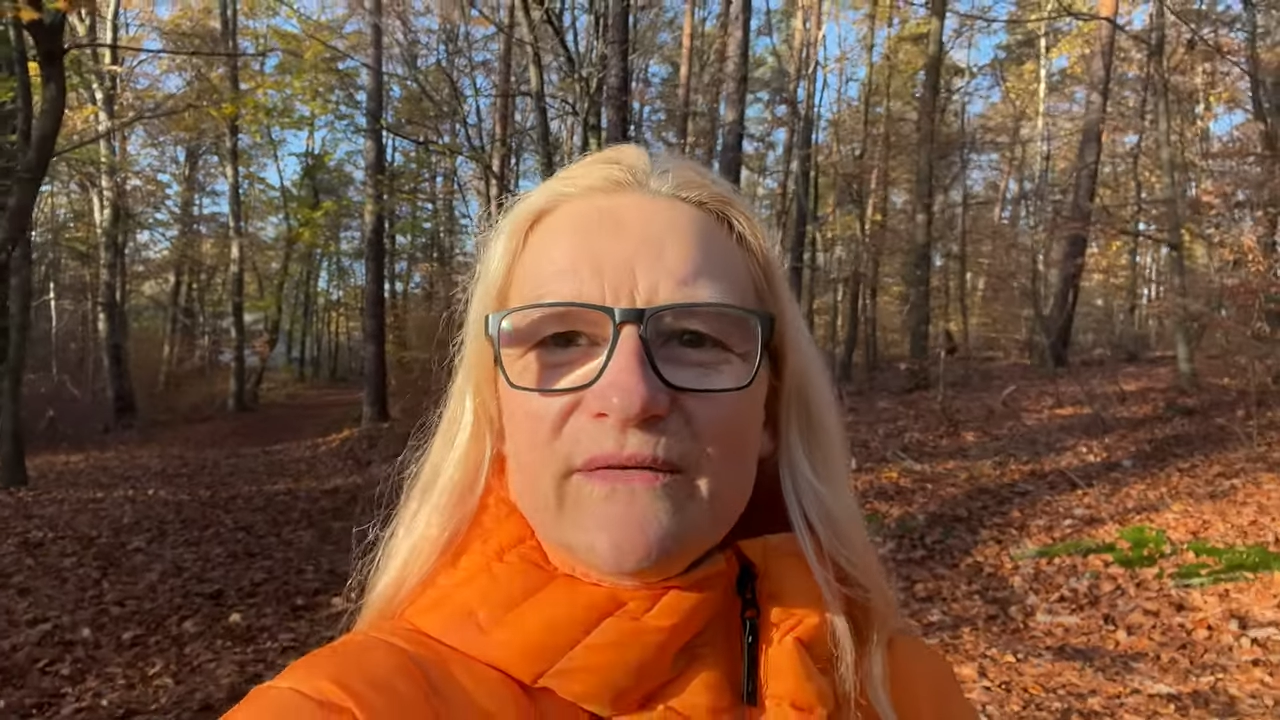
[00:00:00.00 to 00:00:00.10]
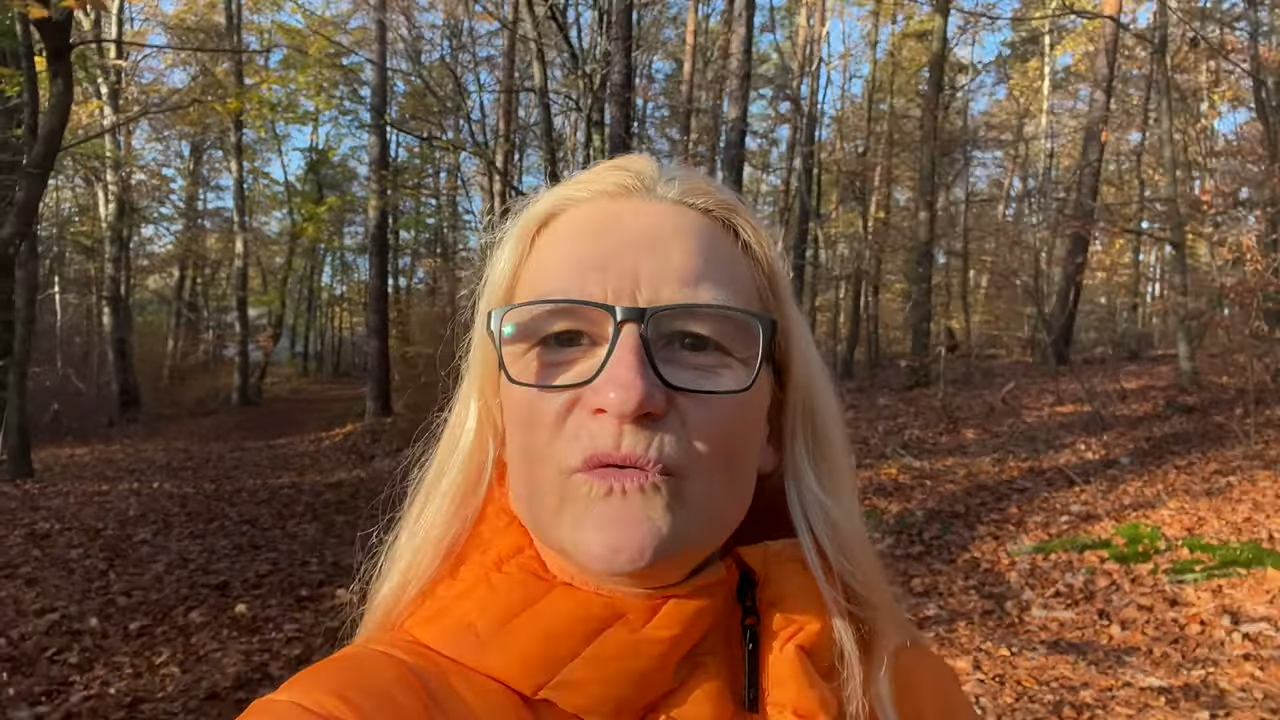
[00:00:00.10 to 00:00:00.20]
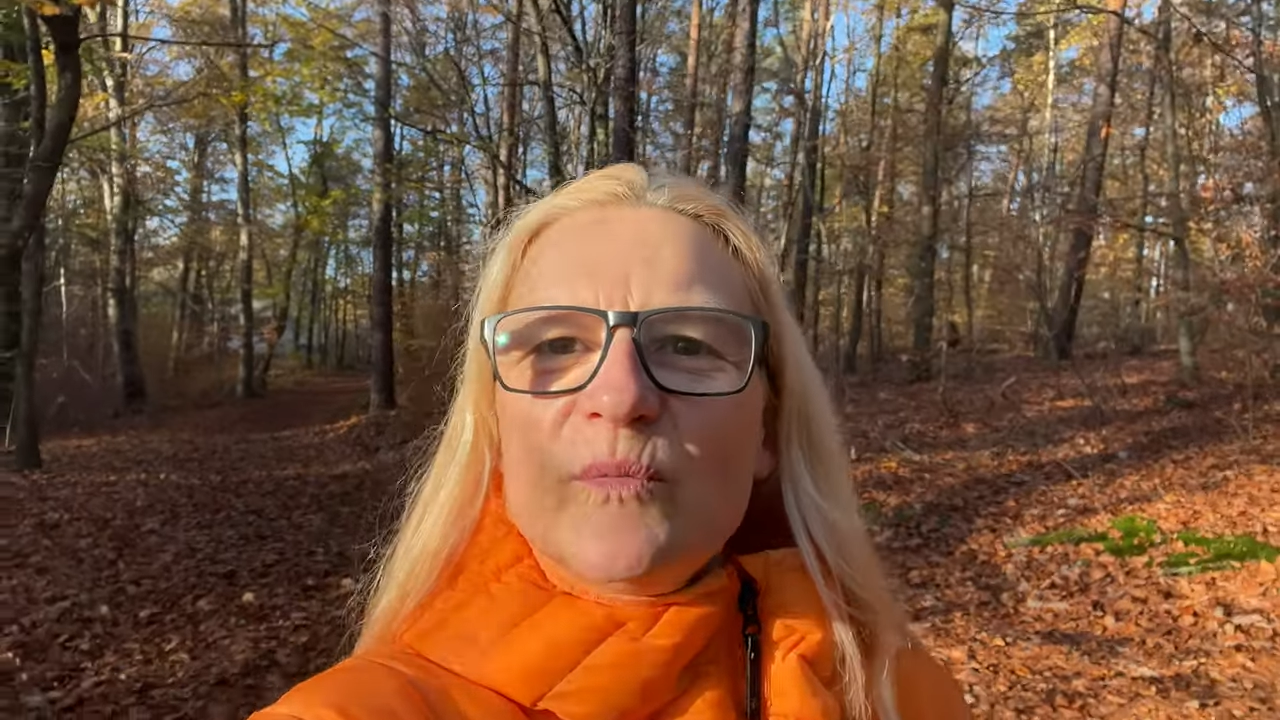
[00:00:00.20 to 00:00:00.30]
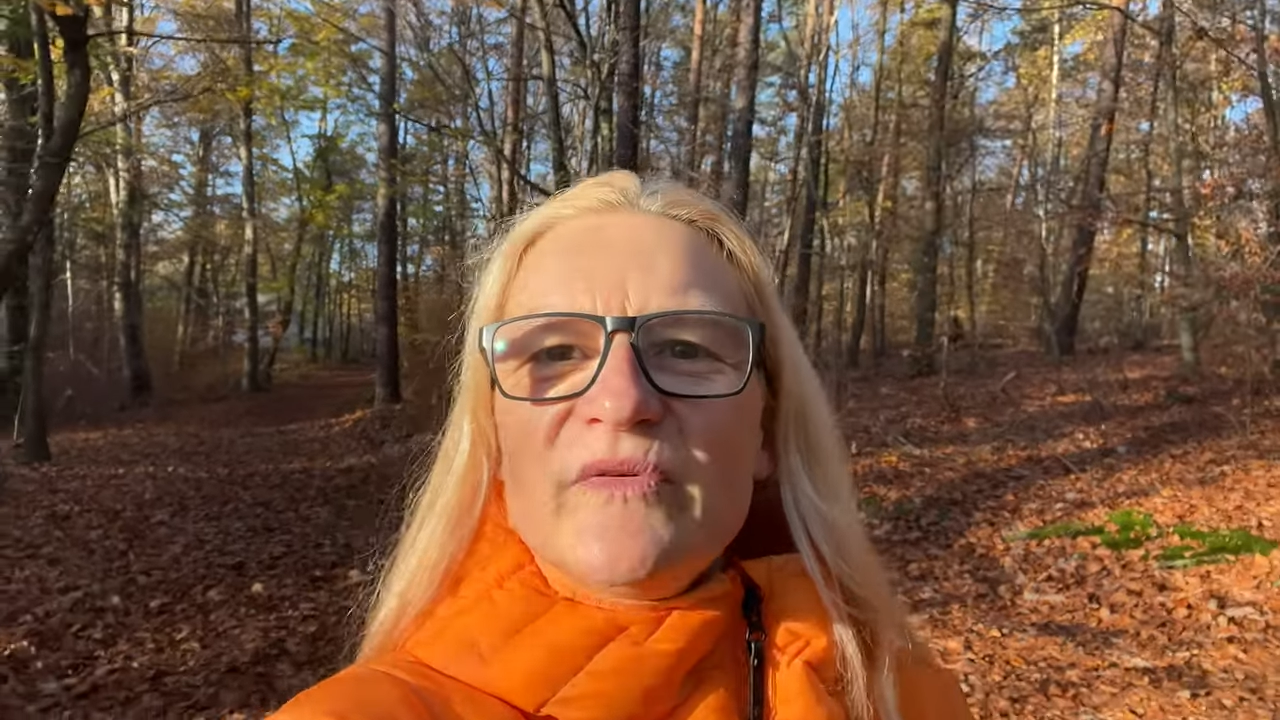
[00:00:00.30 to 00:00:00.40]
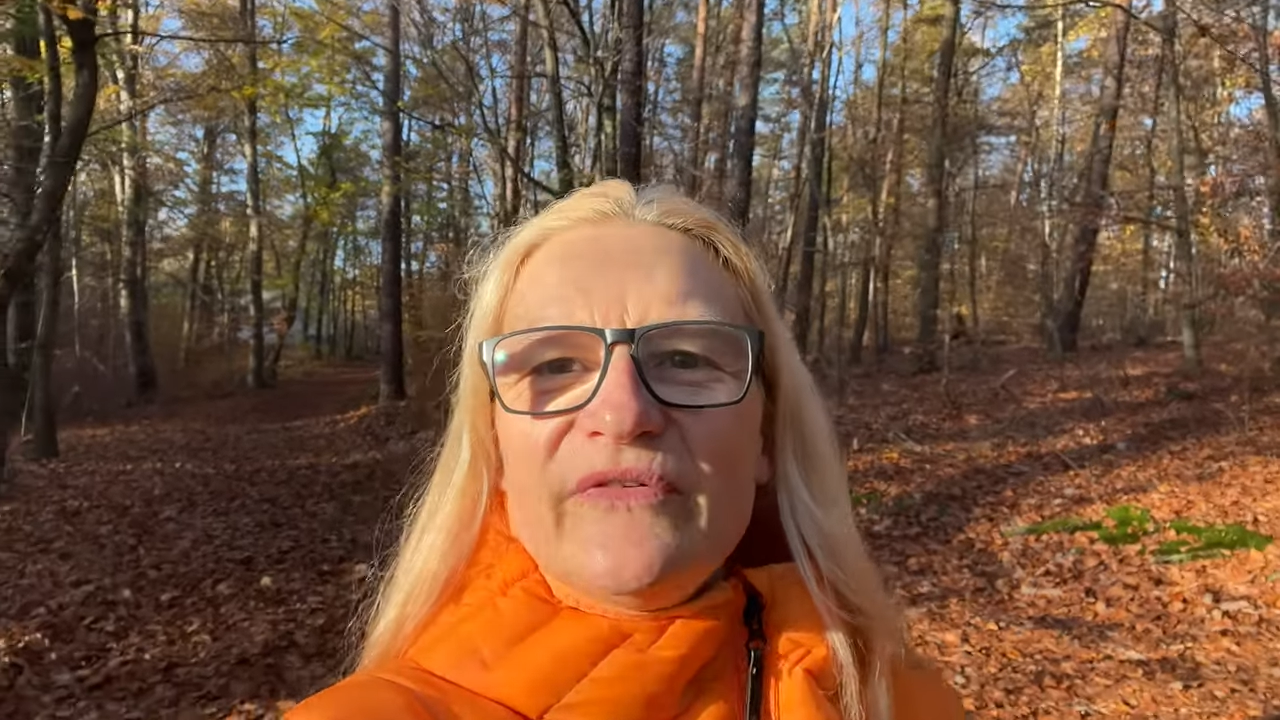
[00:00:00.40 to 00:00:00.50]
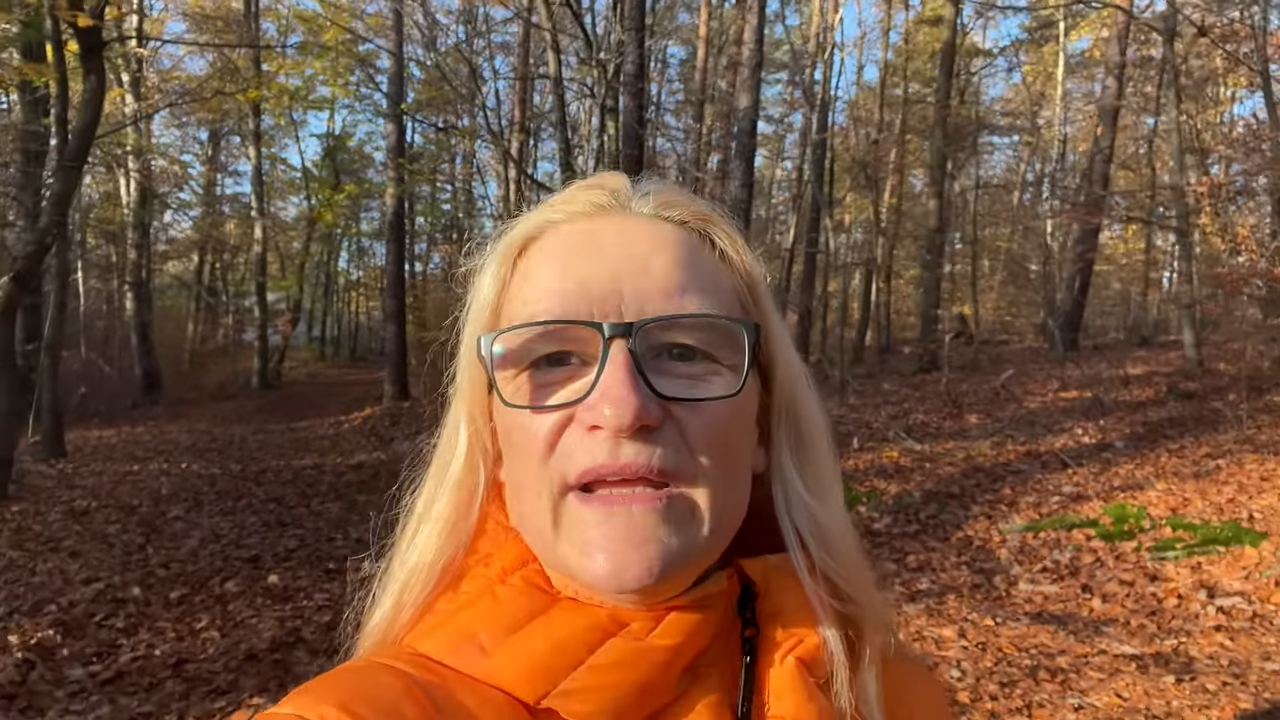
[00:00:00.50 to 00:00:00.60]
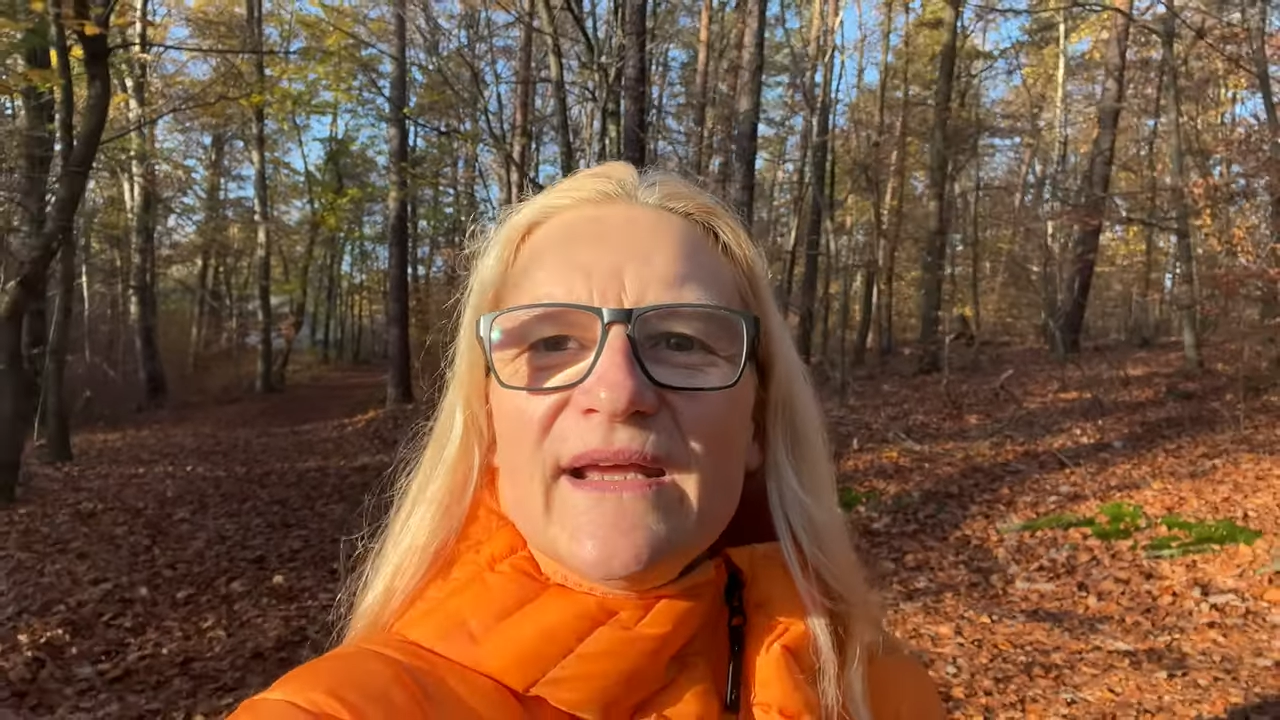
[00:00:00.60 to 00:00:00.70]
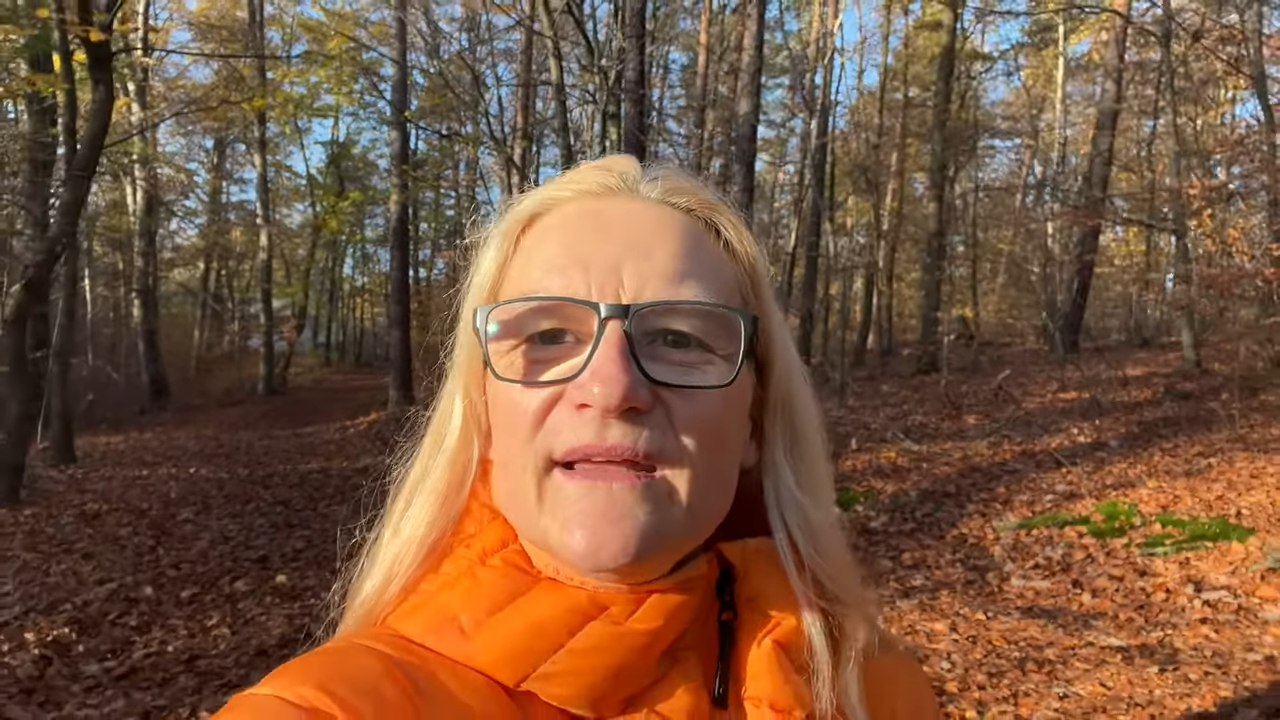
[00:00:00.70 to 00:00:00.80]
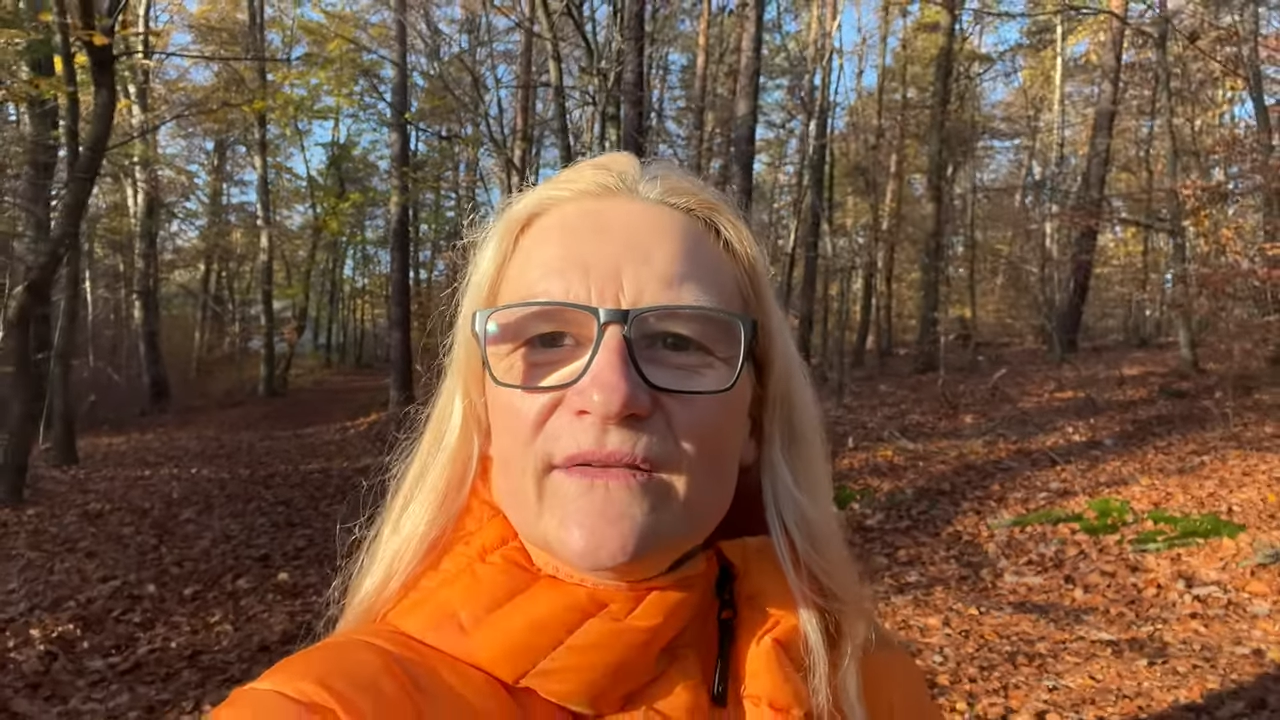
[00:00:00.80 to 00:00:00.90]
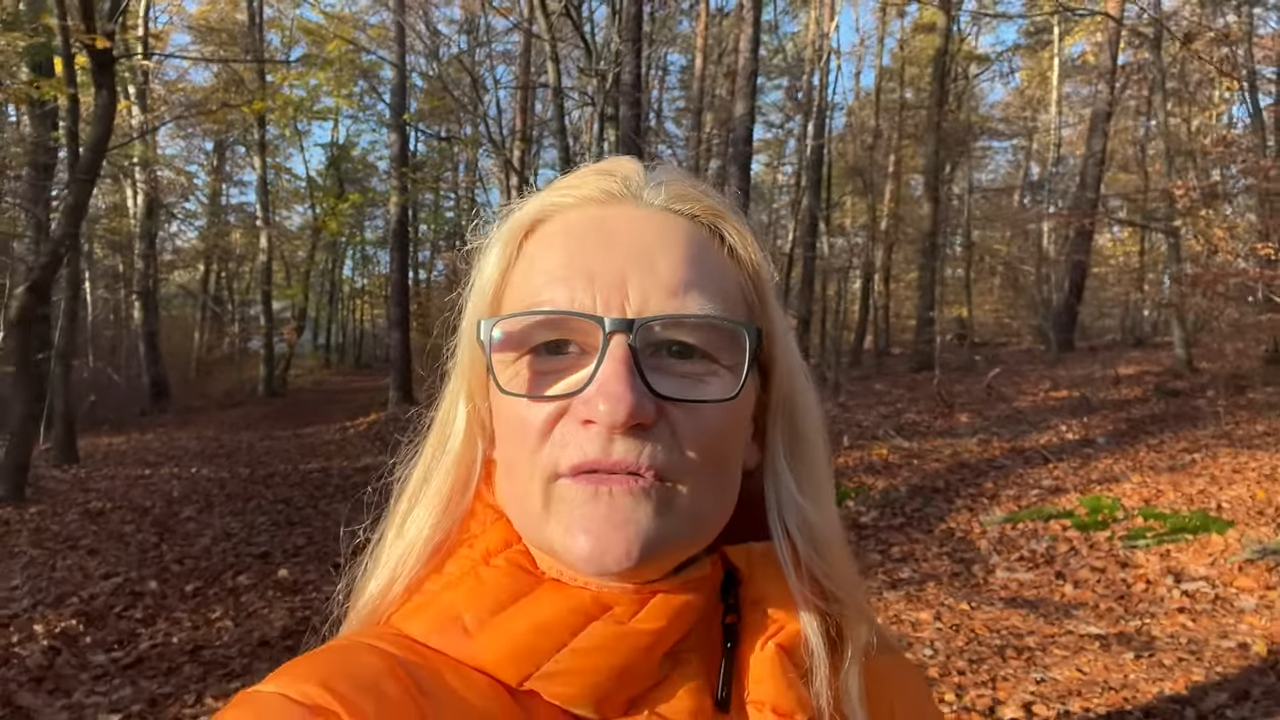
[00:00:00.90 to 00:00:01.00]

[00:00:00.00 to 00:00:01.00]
zu bewegen,